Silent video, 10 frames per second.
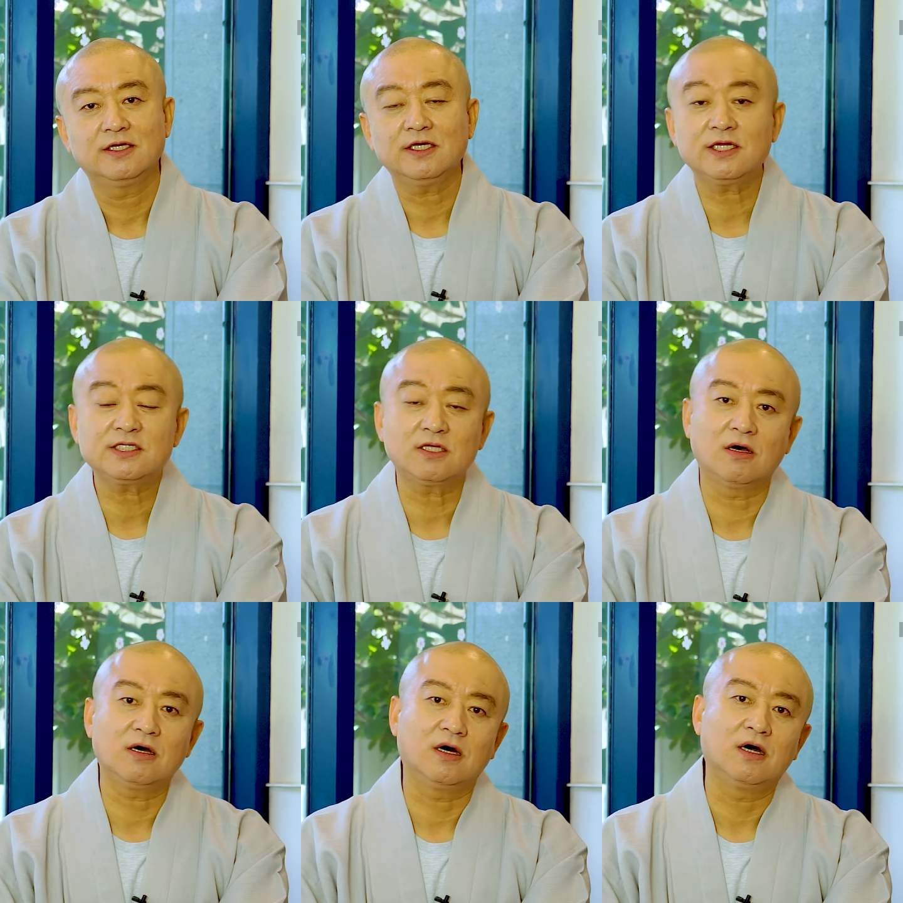
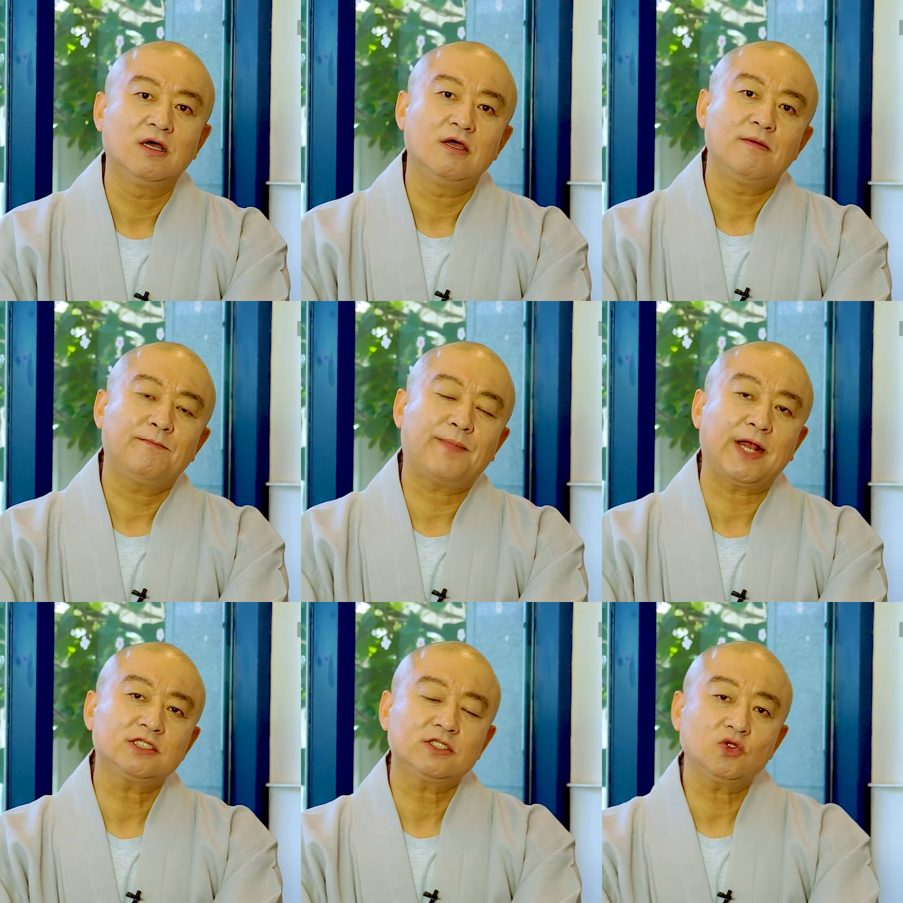이래서
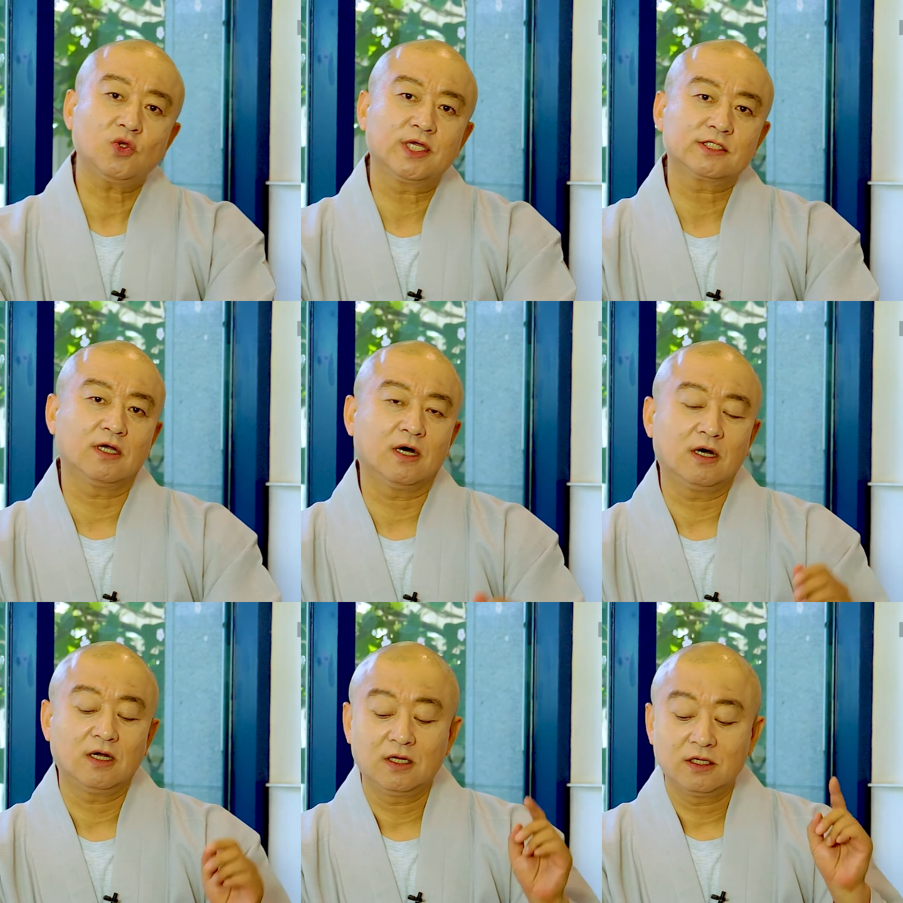팔정도에서
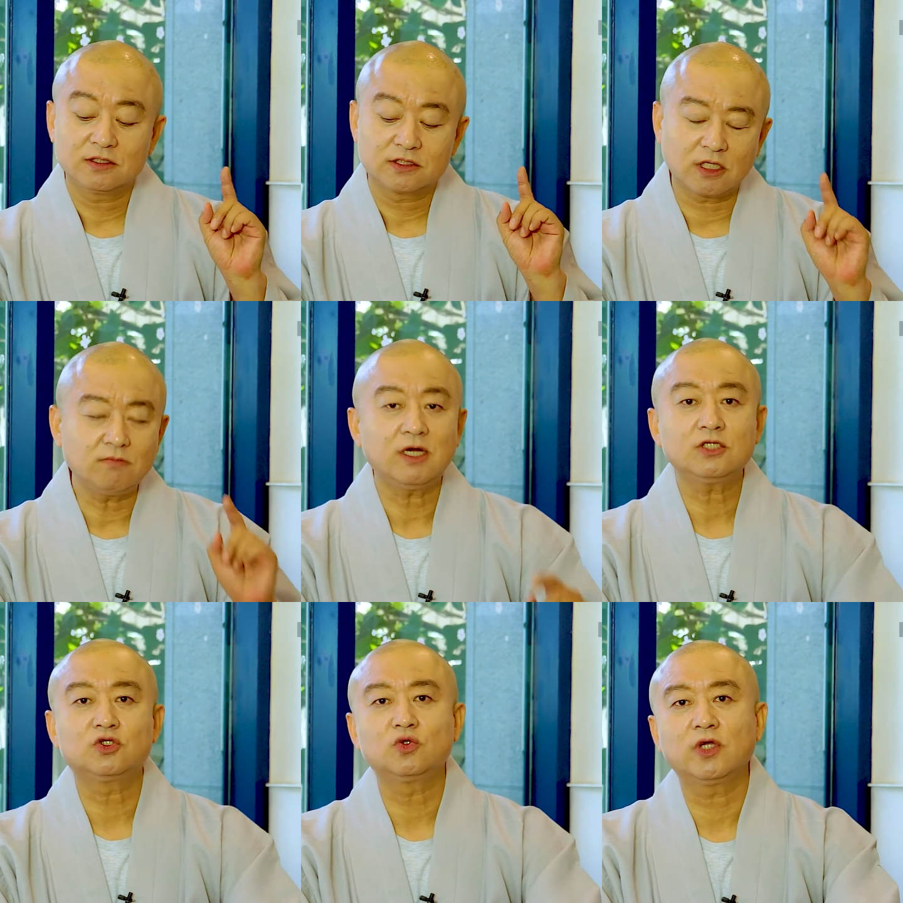
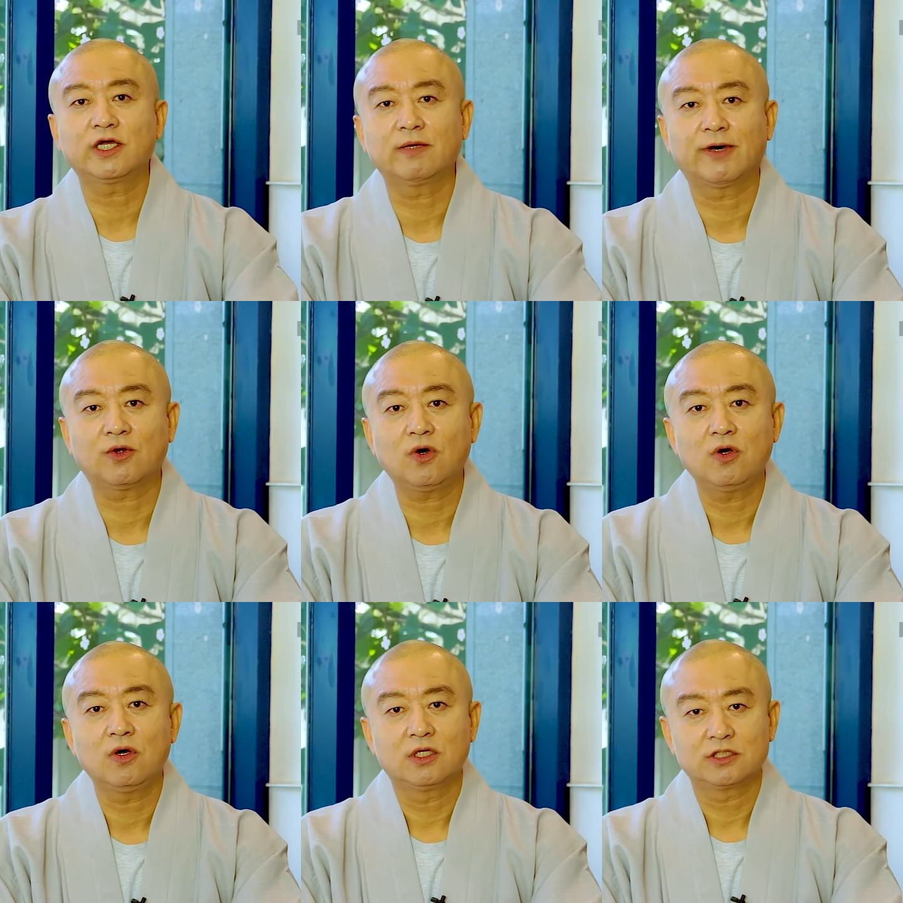정말 중요한 게 바로
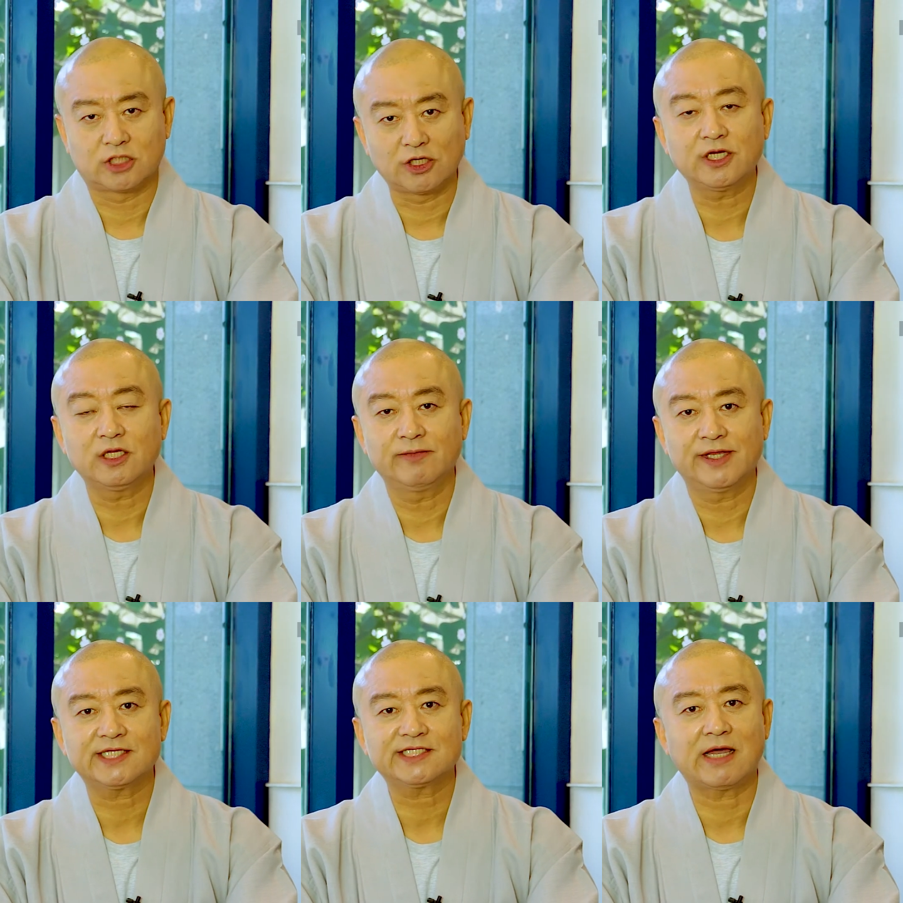
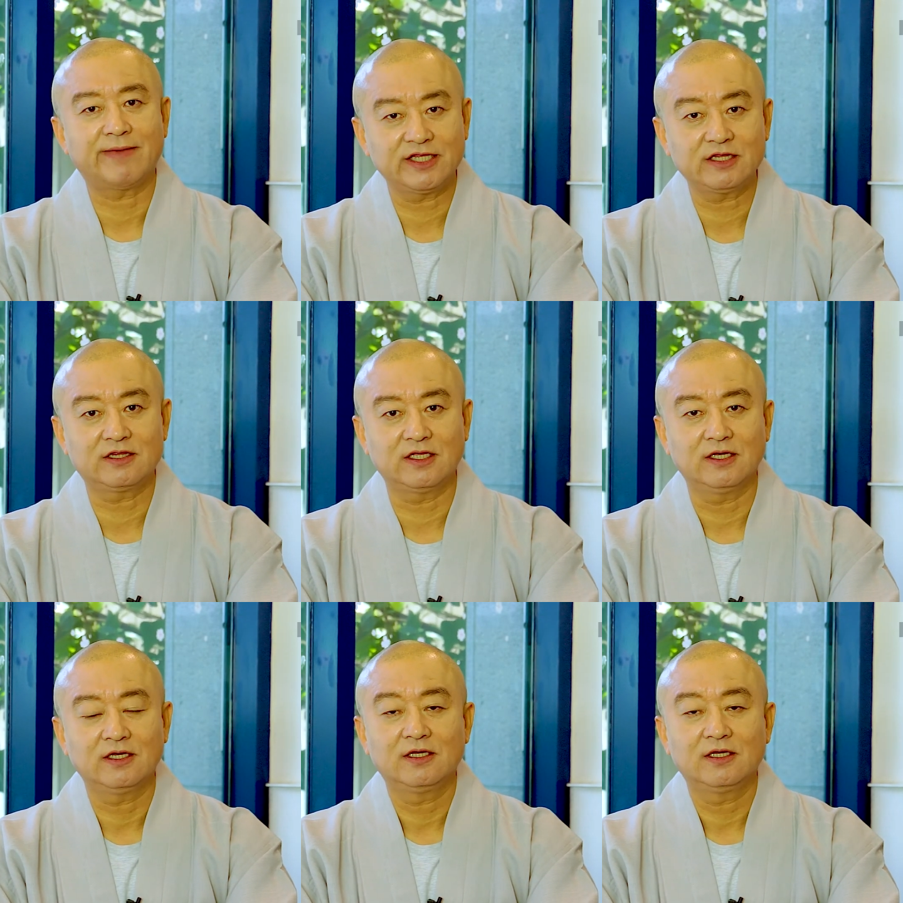정견입니다. 사마디띠.